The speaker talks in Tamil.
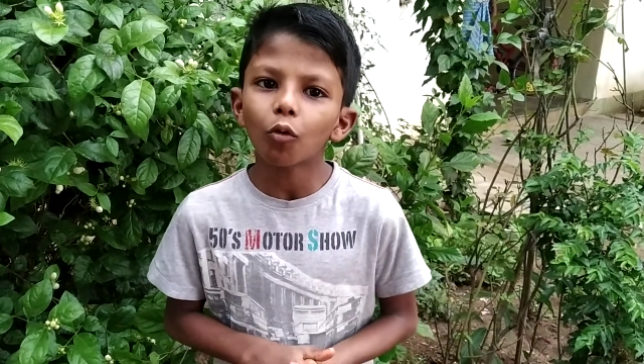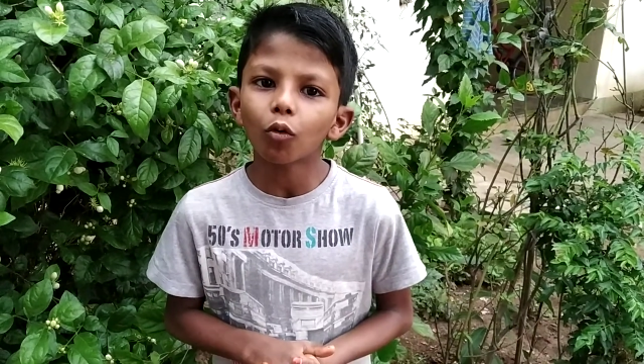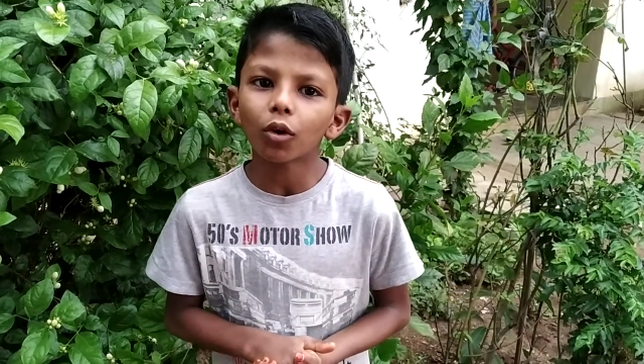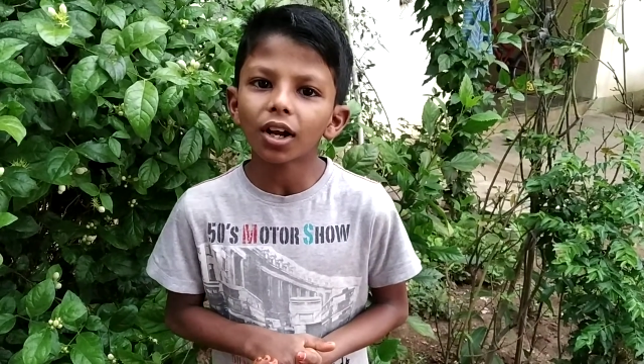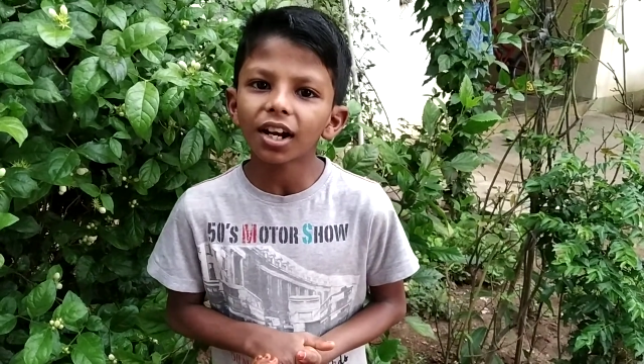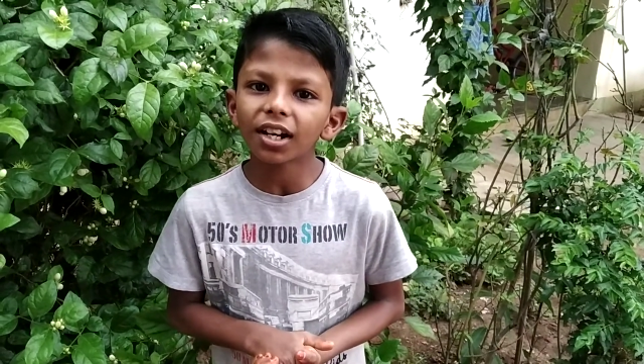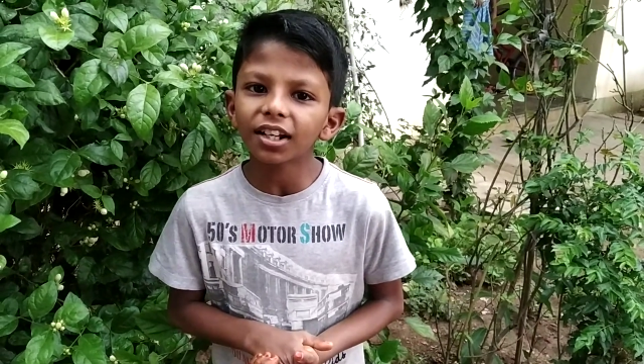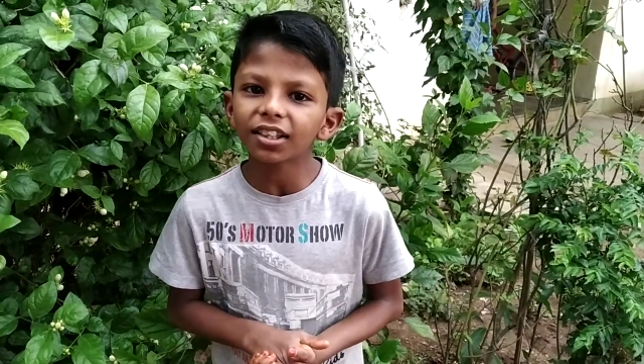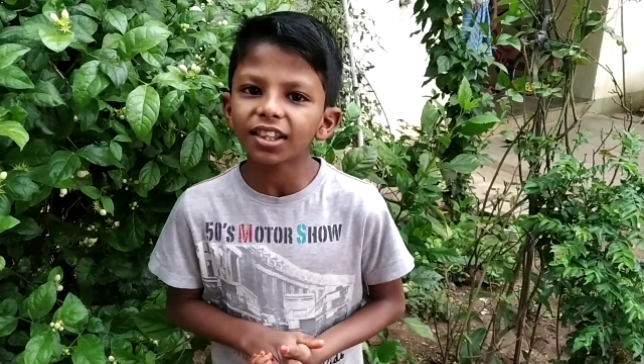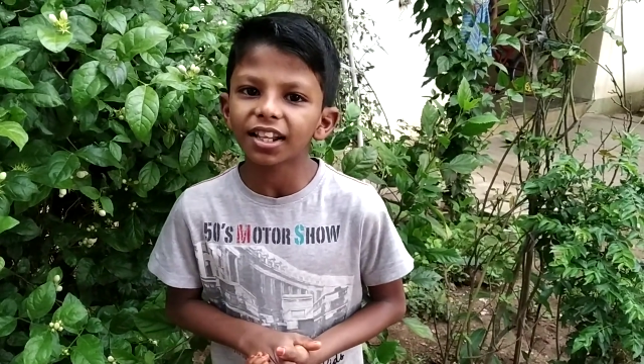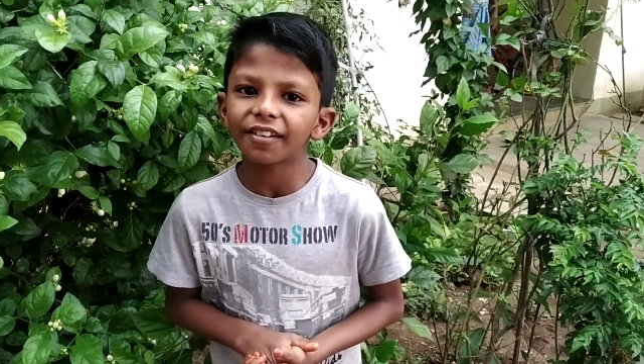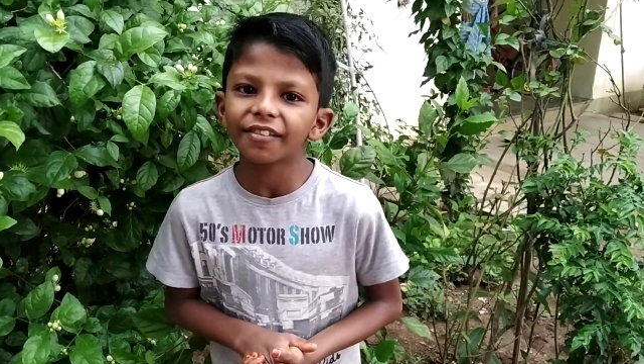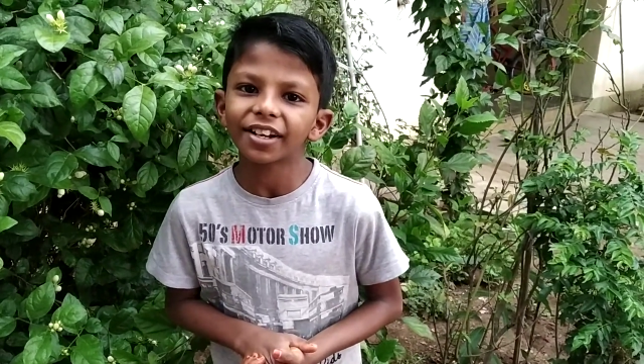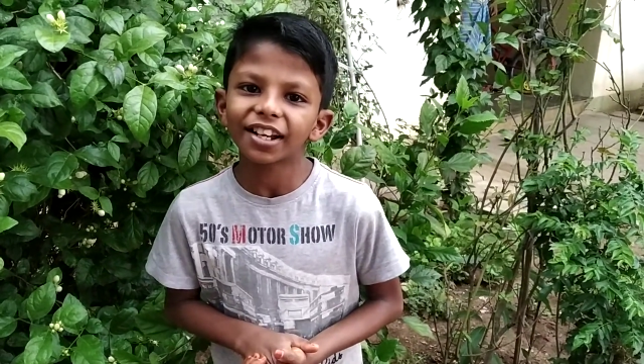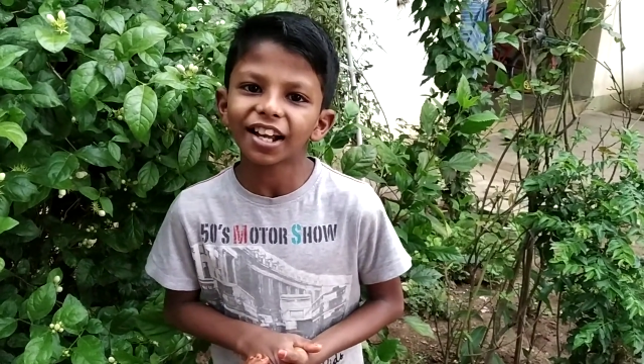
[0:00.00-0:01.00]
உங்களுக்கு
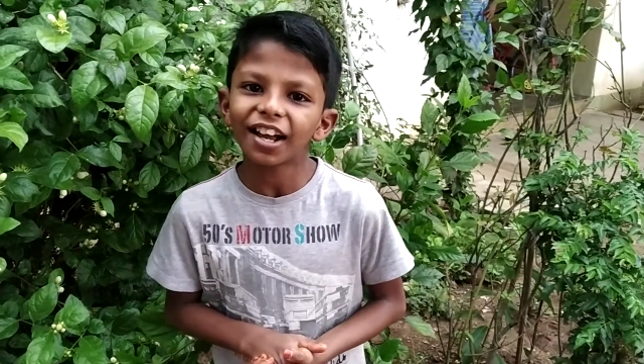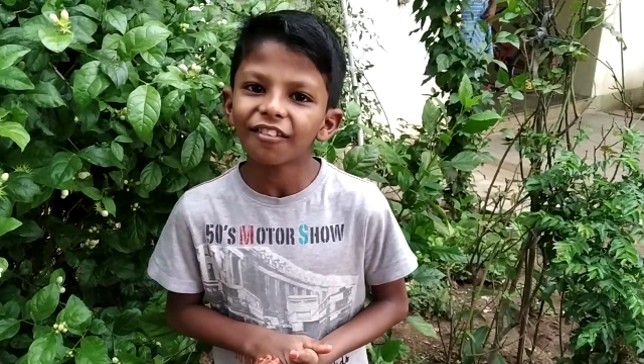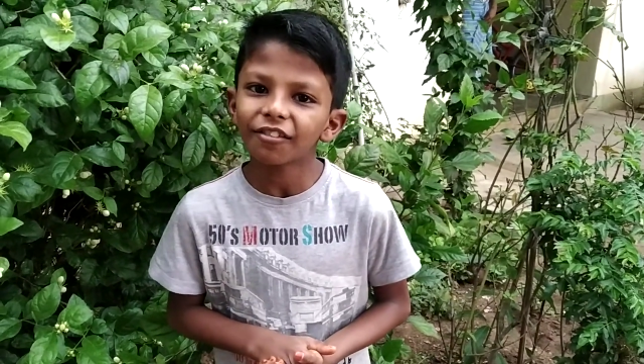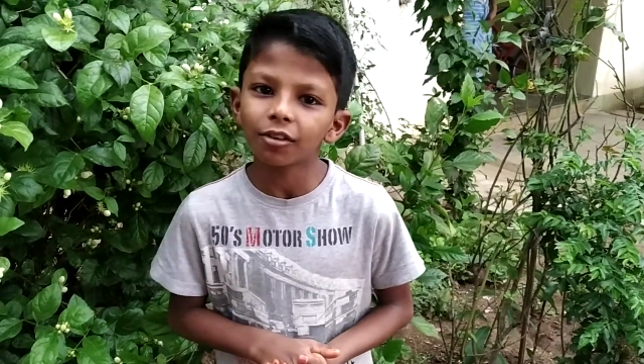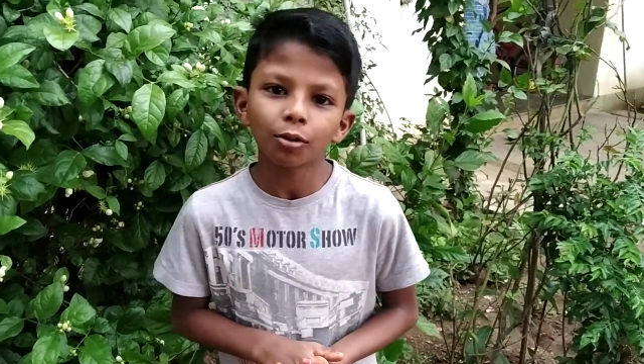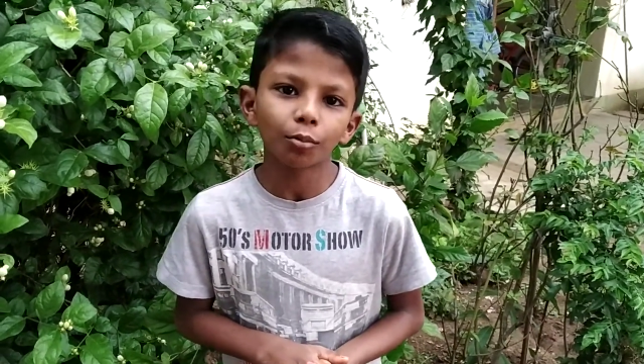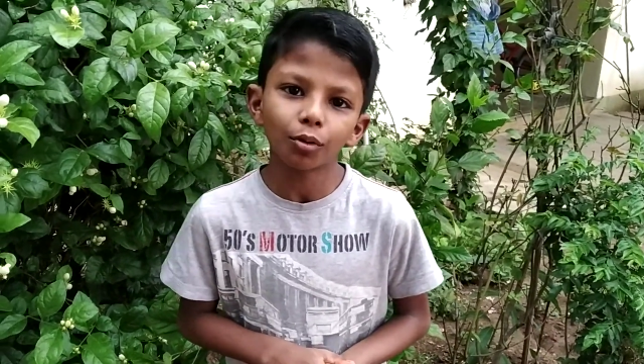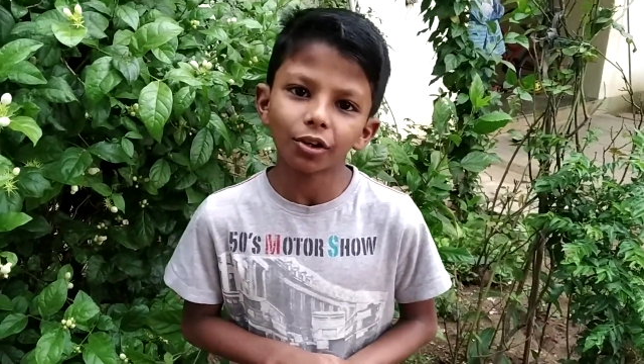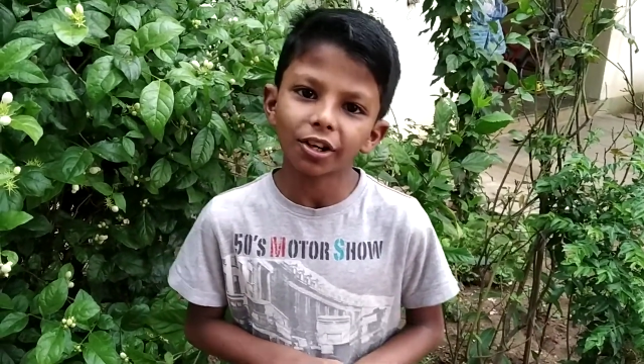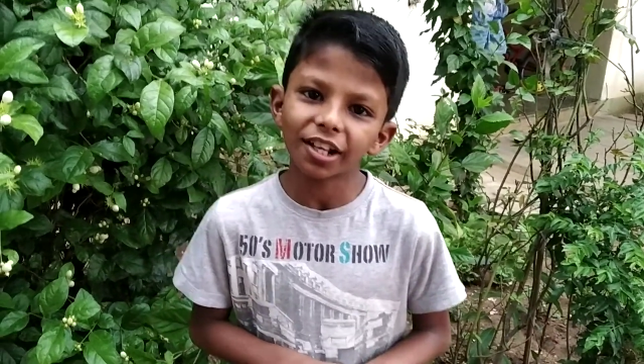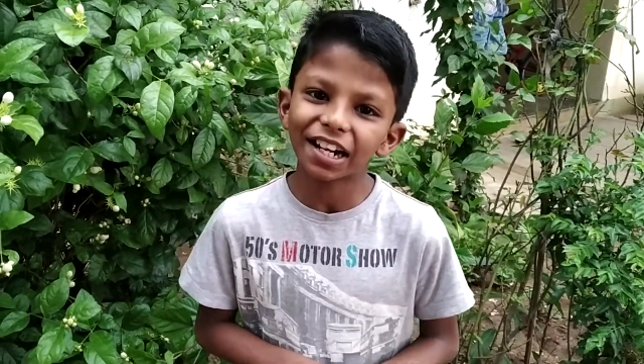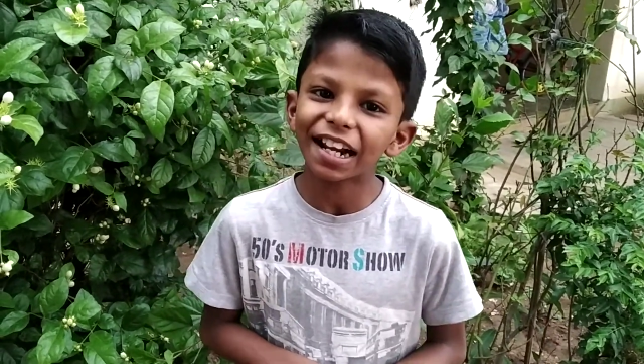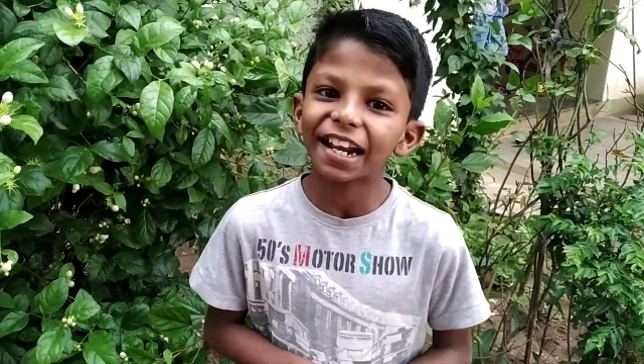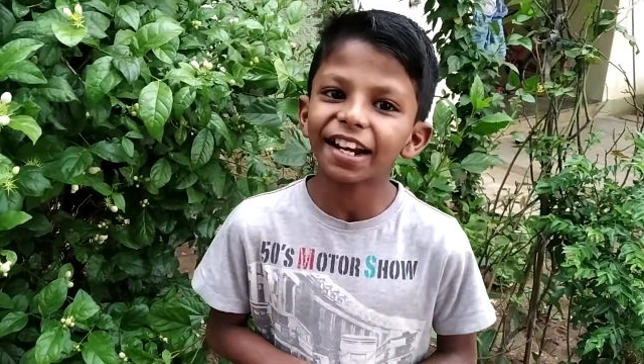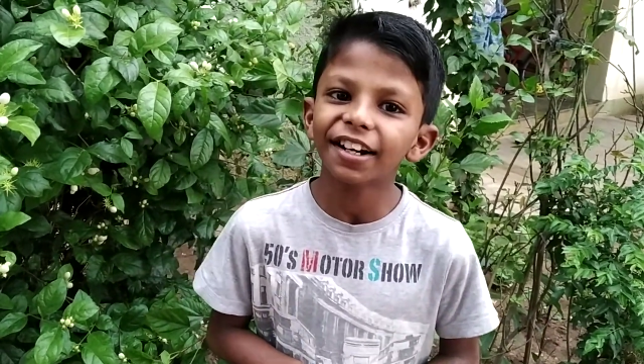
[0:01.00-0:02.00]
தெரிவிக்க
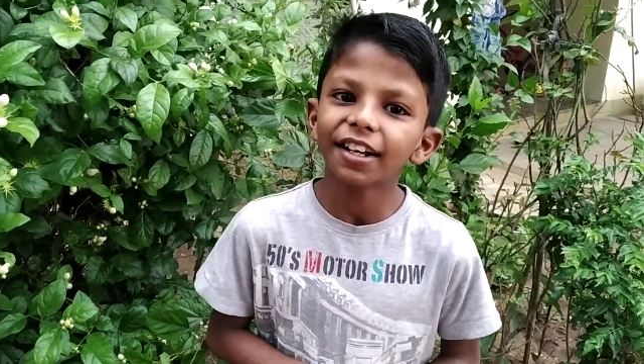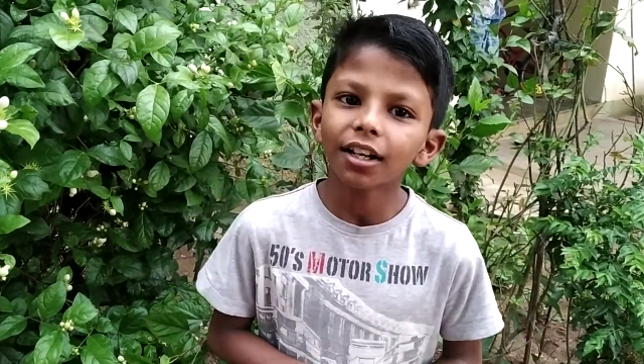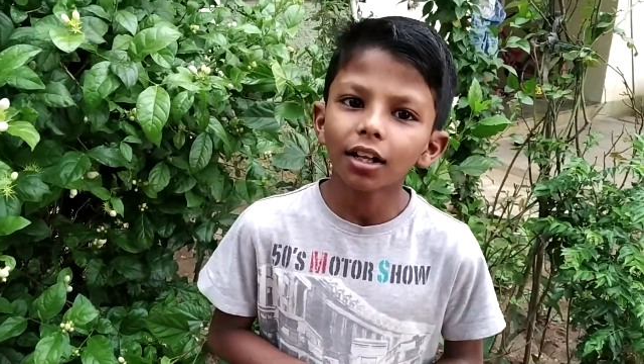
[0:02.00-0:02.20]
விரும்புகிறேன்